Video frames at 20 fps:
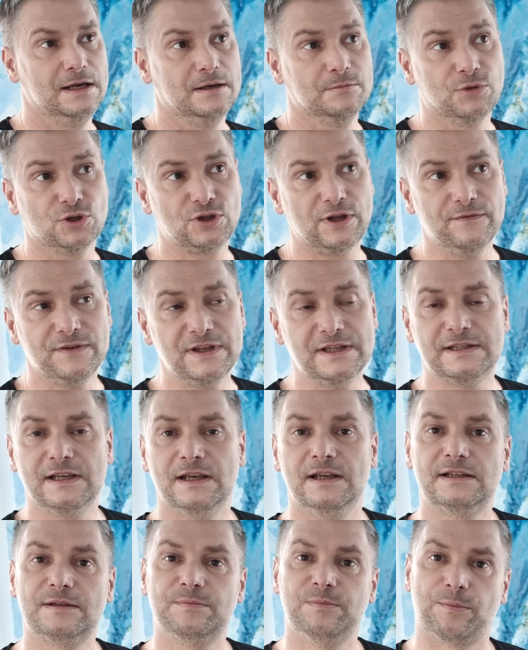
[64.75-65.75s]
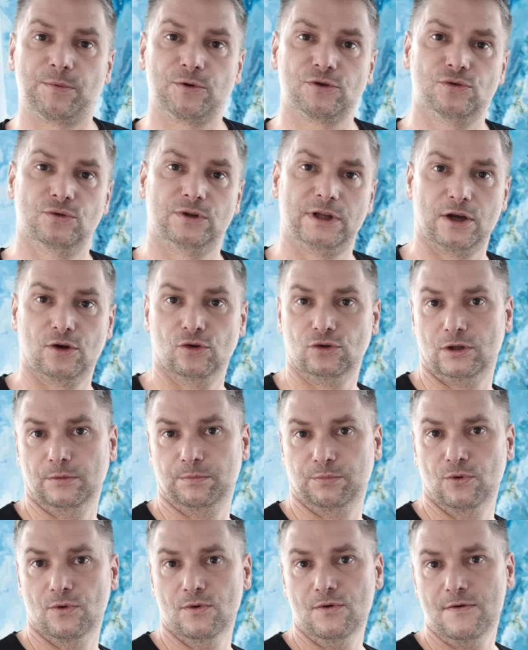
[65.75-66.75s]
bo tam więcej jest po prostu tego
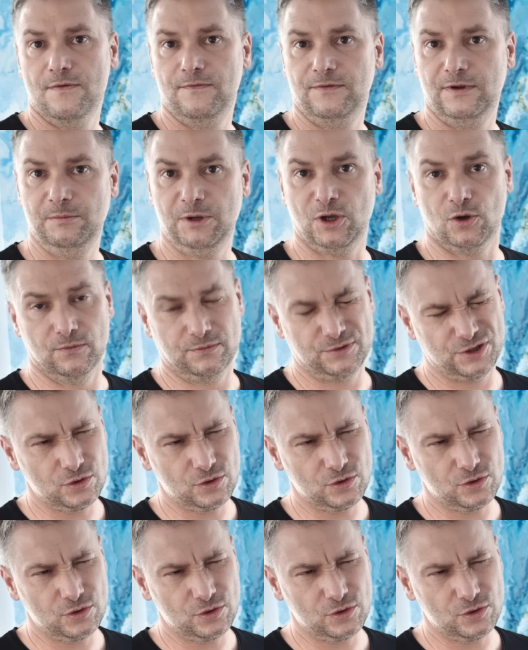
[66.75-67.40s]
typu filmików,